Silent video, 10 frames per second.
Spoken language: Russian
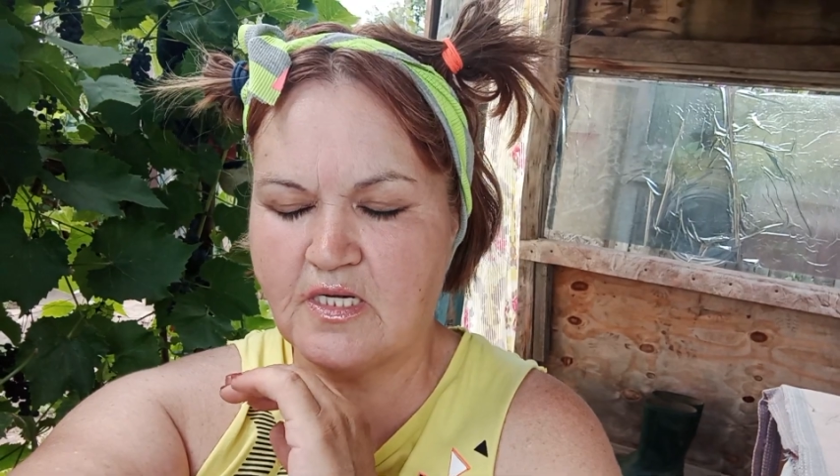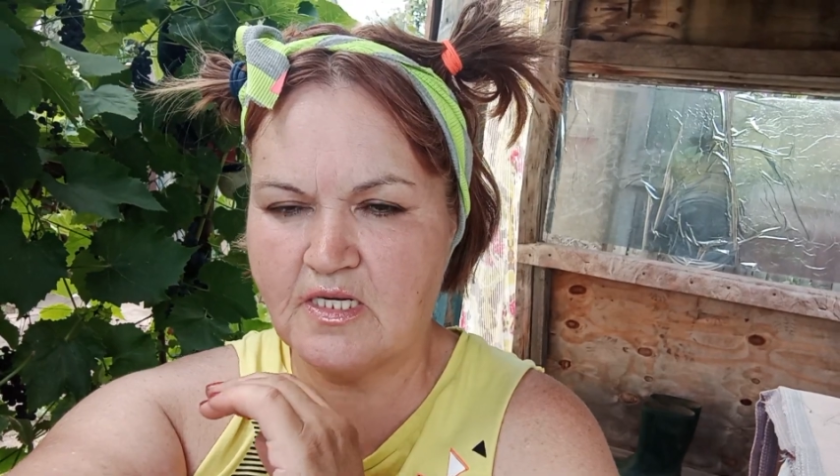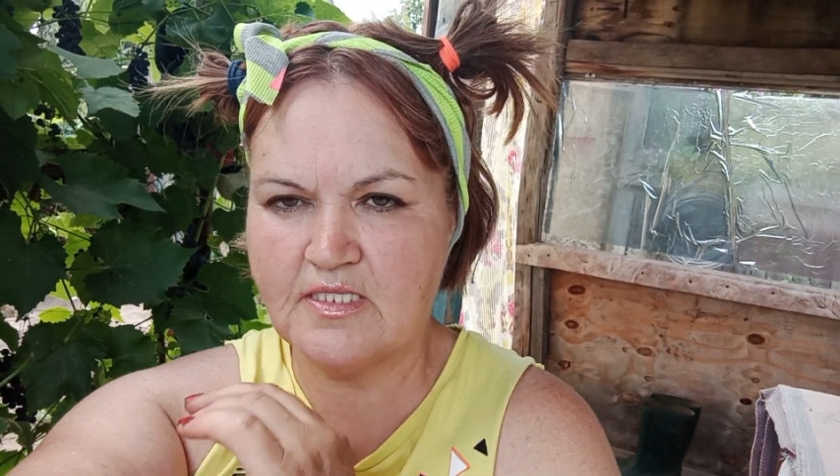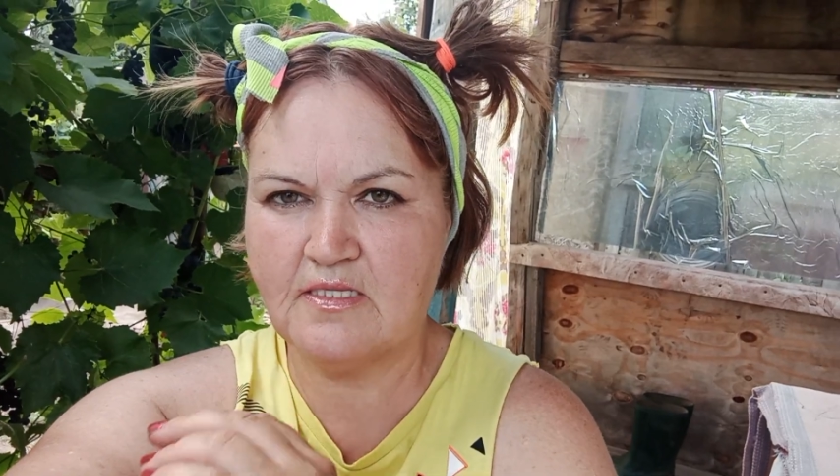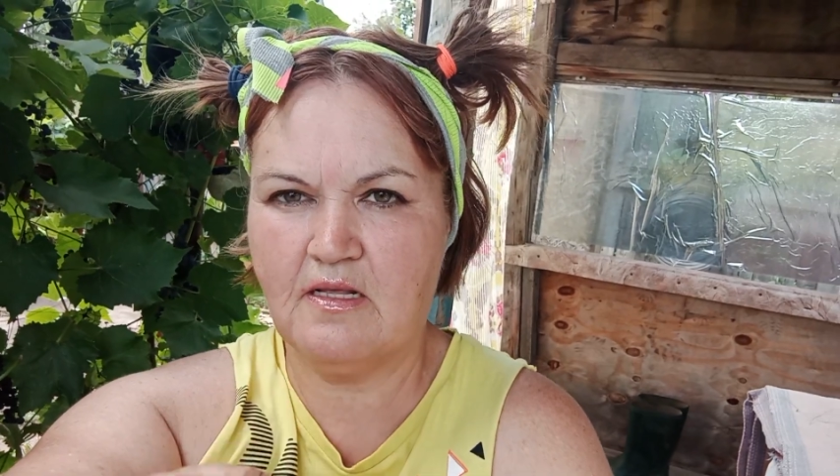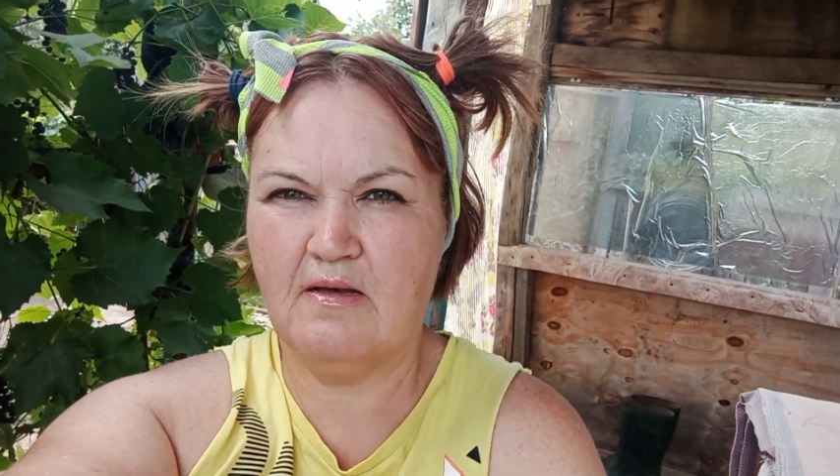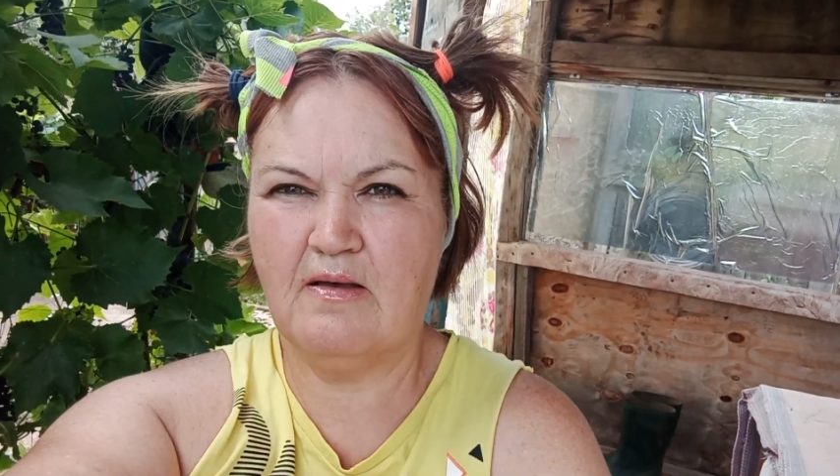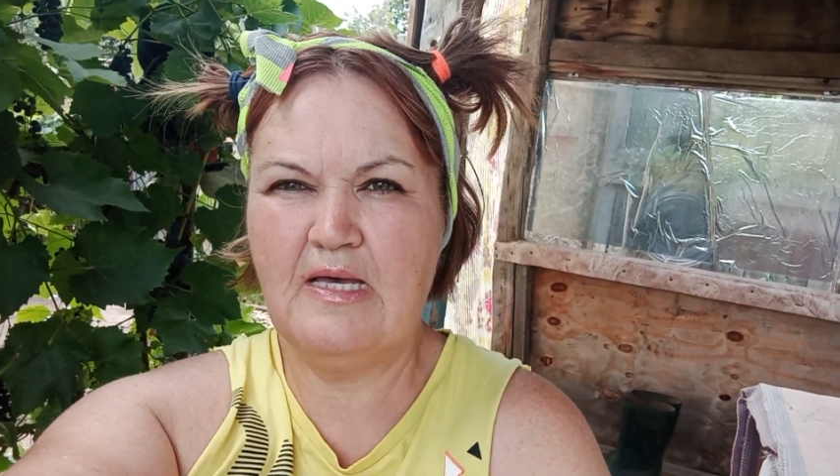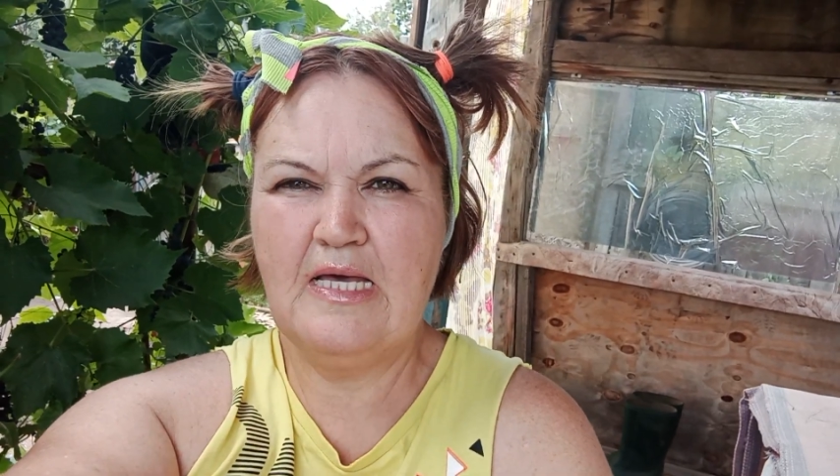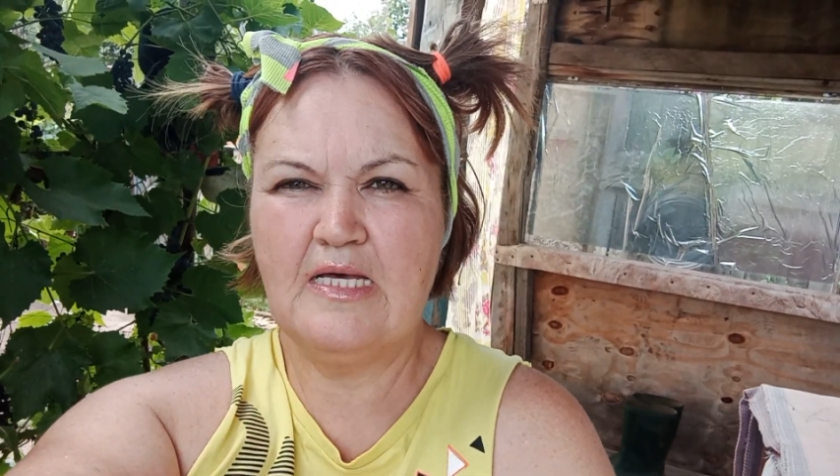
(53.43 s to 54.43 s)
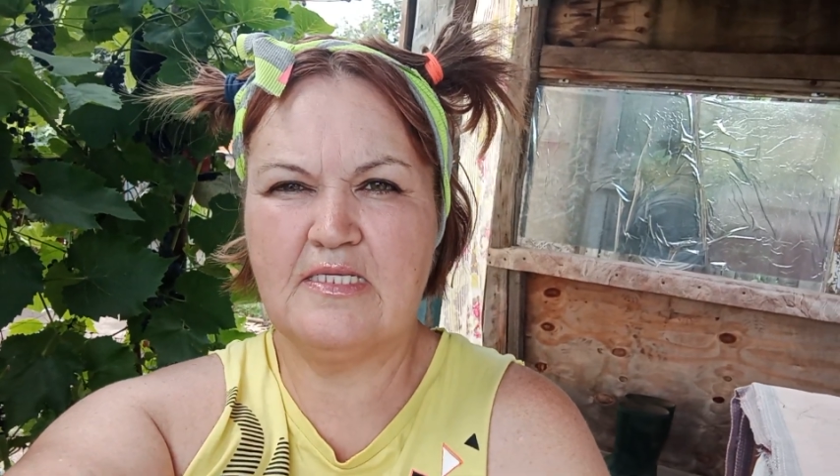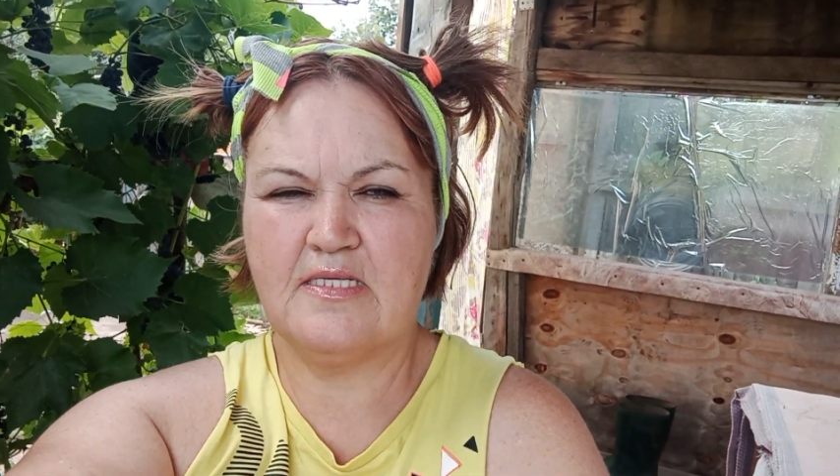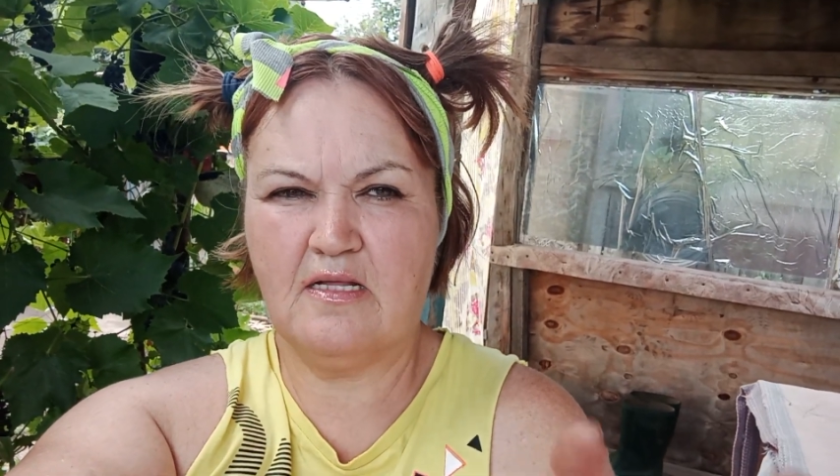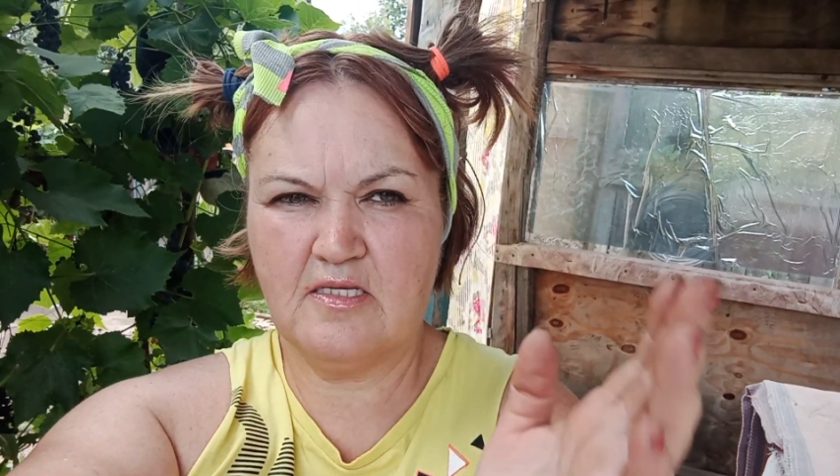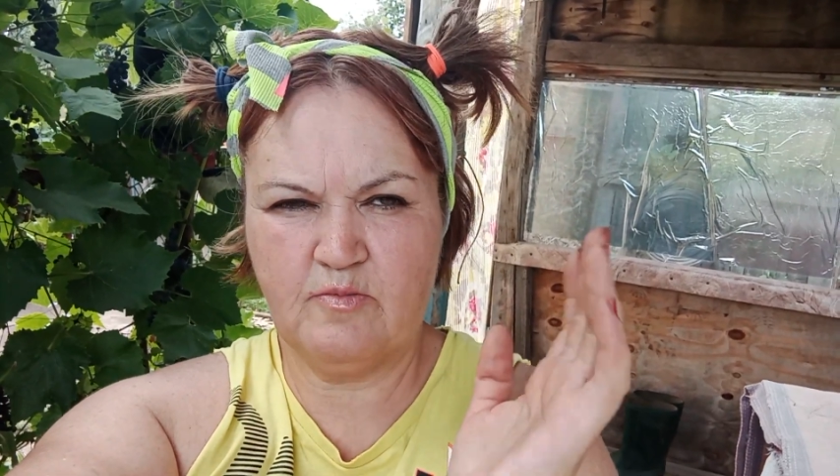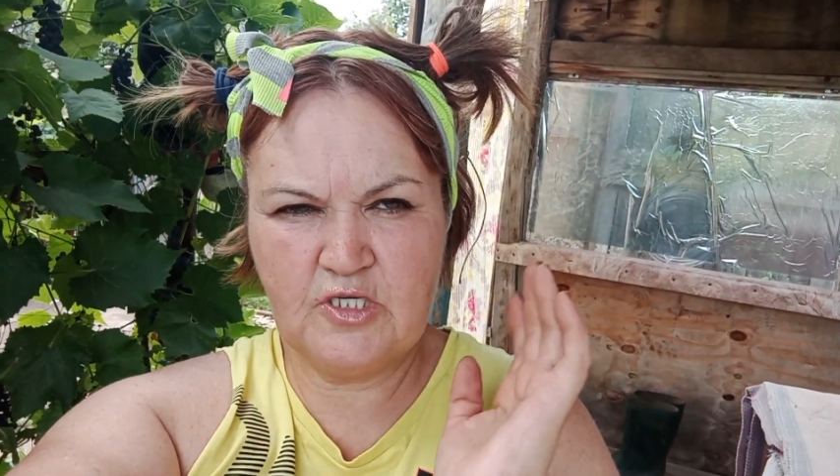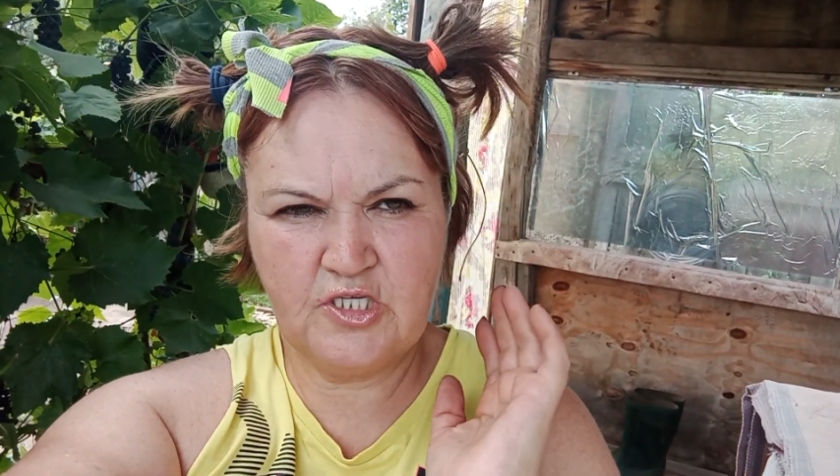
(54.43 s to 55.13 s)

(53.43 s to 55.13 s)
Стала сплошным ковром.